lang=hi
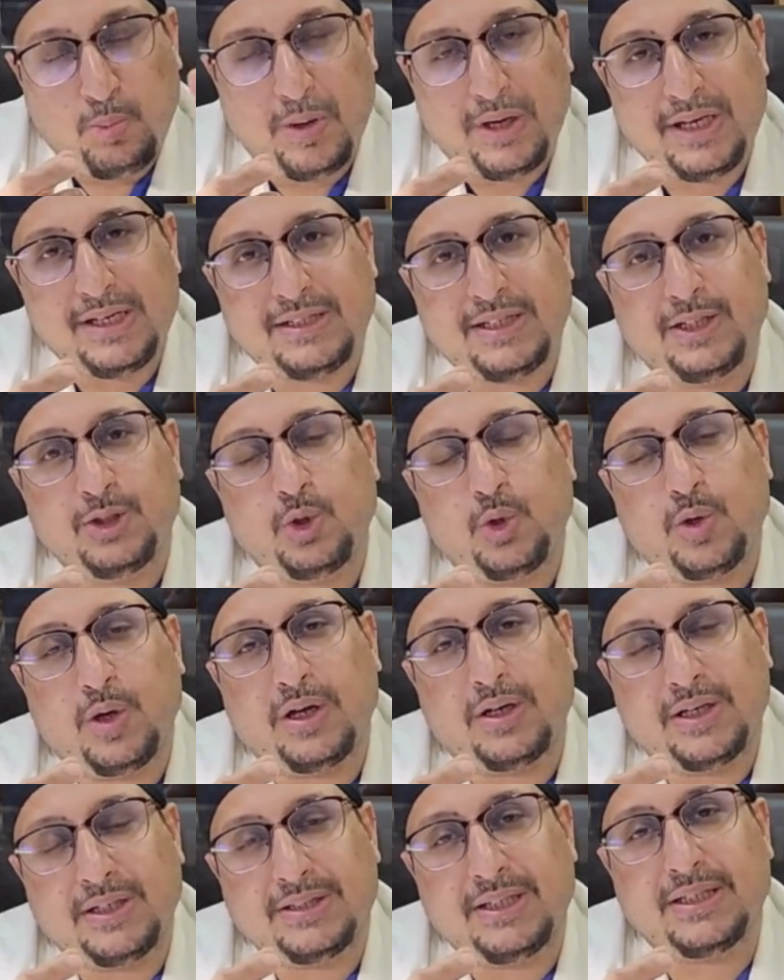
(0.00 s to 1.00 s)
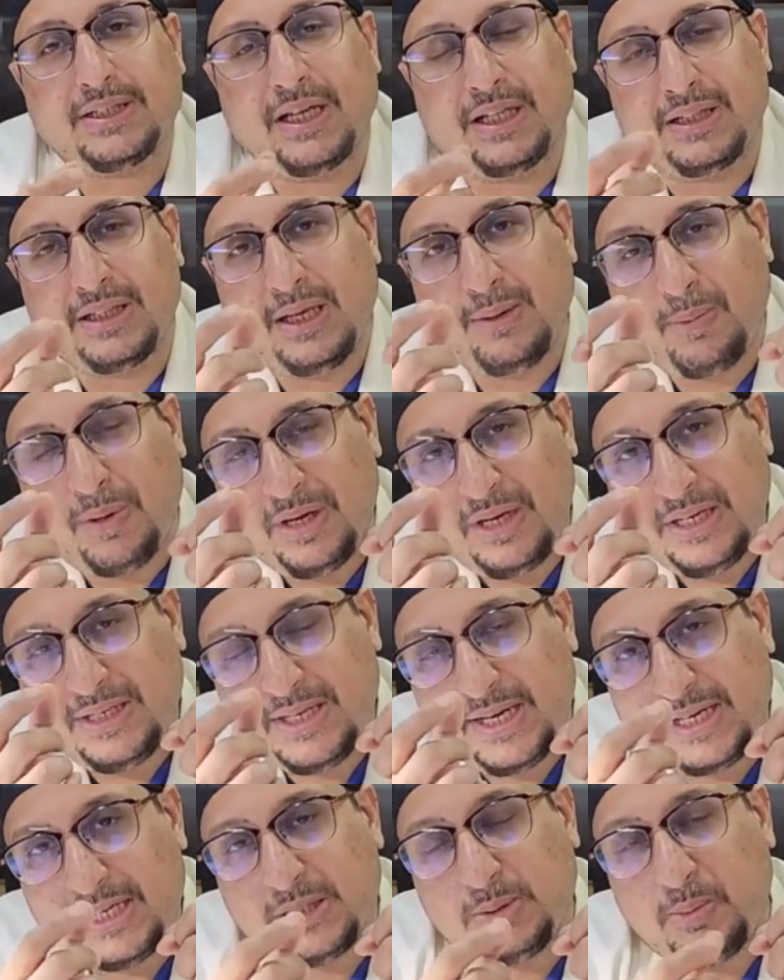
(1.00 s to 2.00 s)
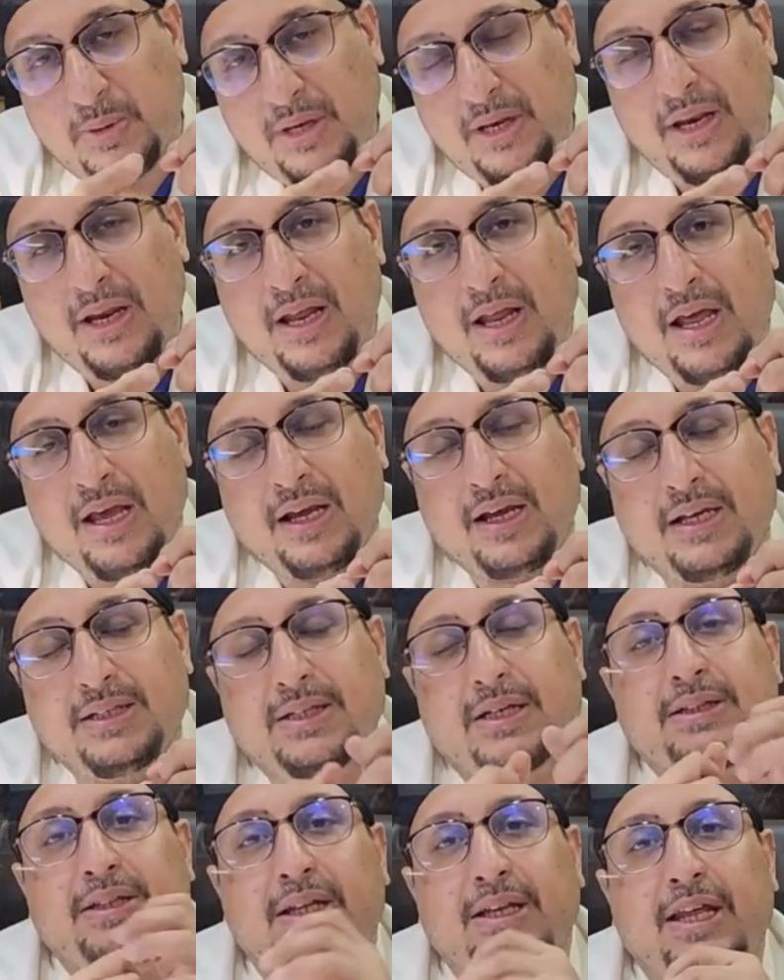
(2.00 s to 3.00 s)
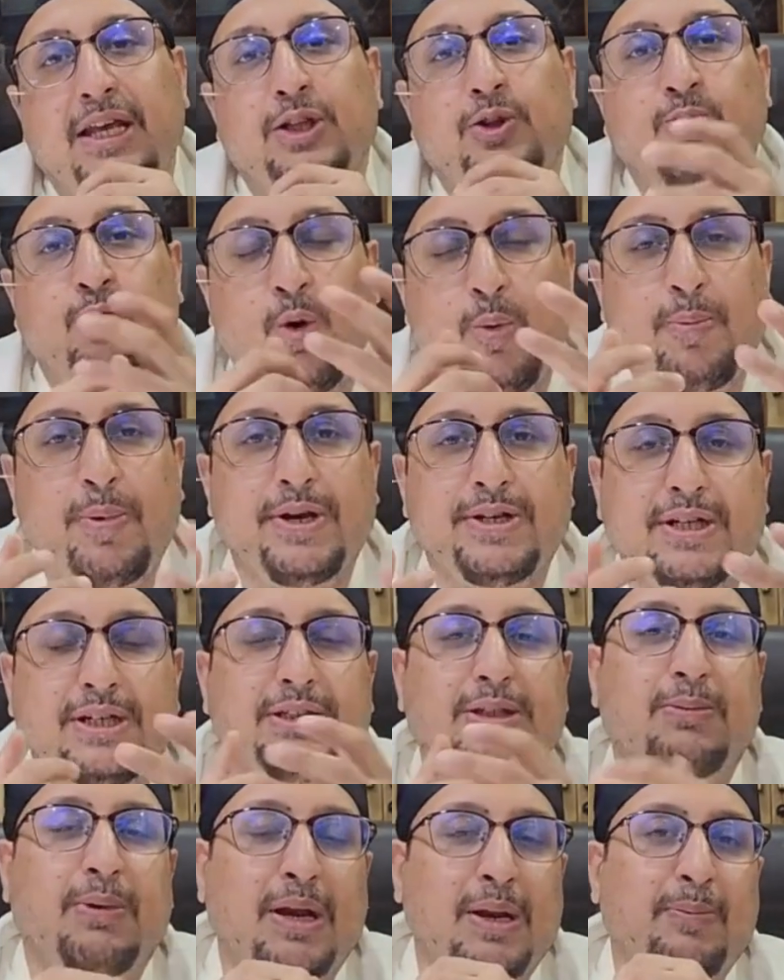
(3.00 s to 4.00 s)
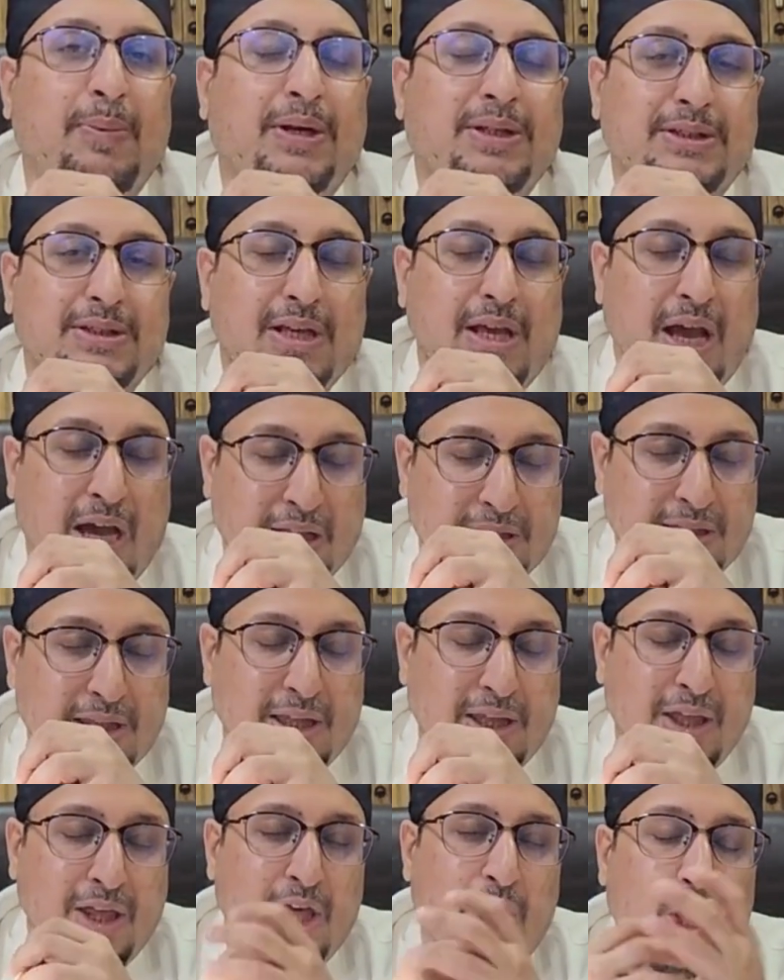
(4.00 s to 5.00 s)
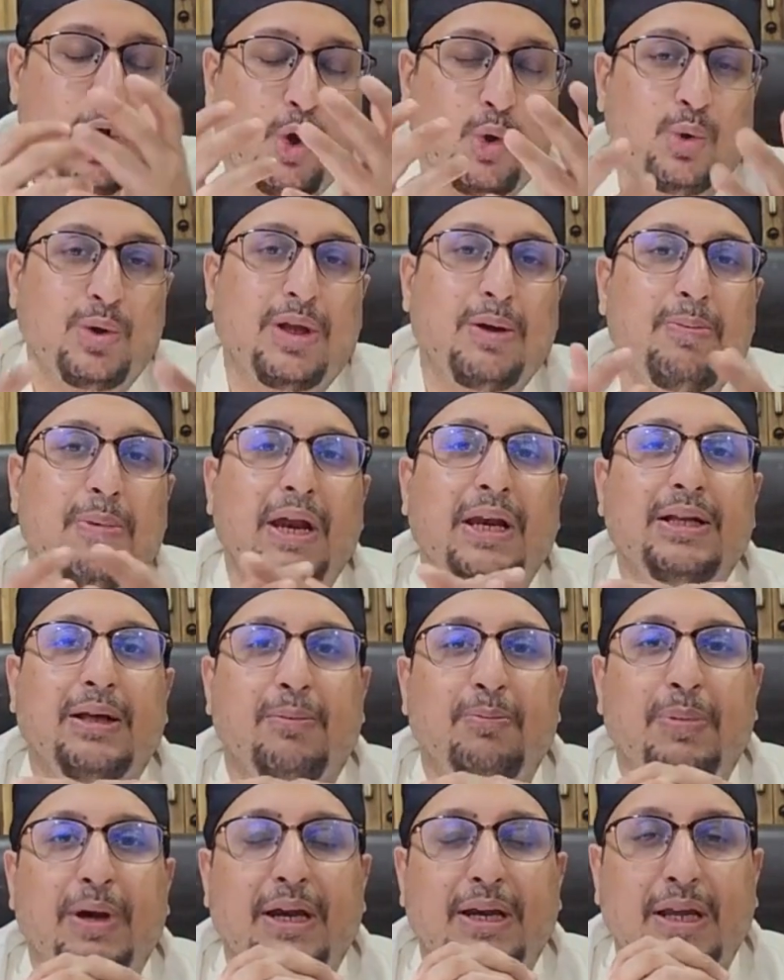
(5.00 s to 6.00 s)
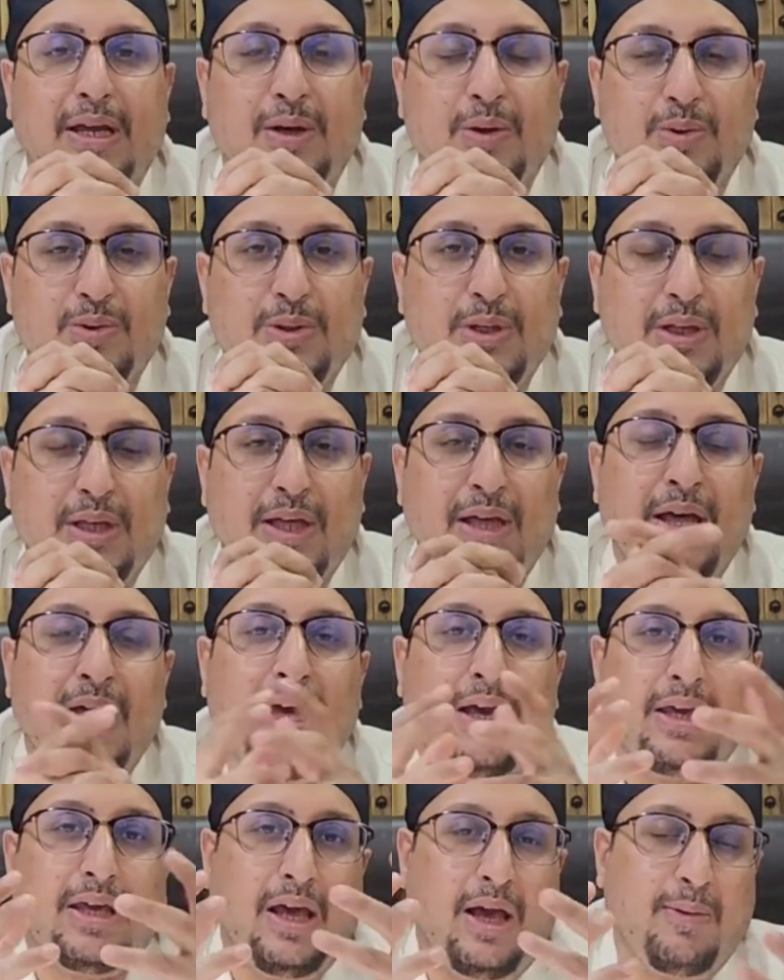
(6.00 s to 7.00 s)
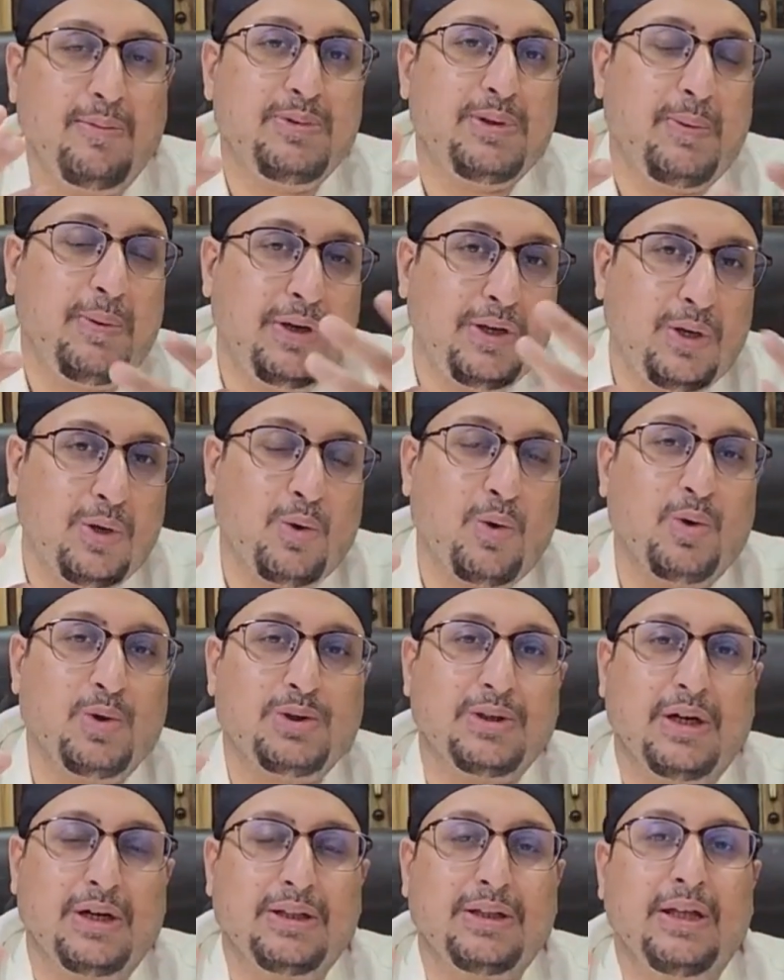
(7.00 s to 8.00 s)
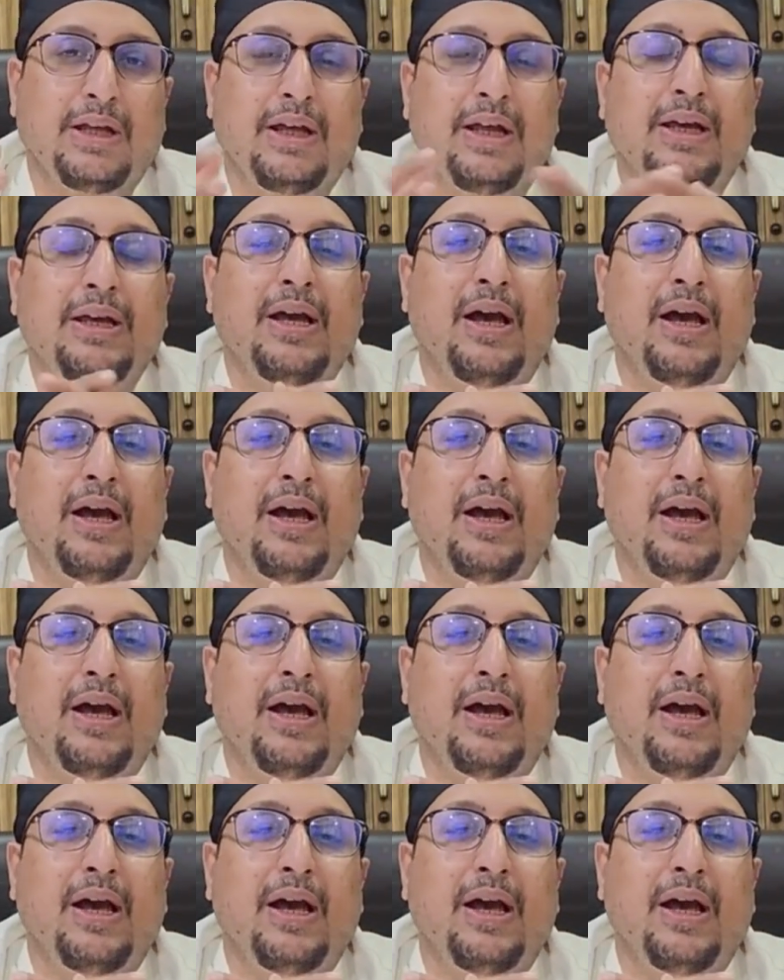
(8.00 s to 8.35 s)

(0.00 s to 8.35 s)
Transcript: ऊपर की स्किन तो खिसक जाती है पर नीचे की स्किन खिसकती नहीं तो वो पेशेंट्स हमारे पास आते हैं और उनकी मेन कंप्लेंट ये होती है कि हम जब इंटरकोर्स करते हैं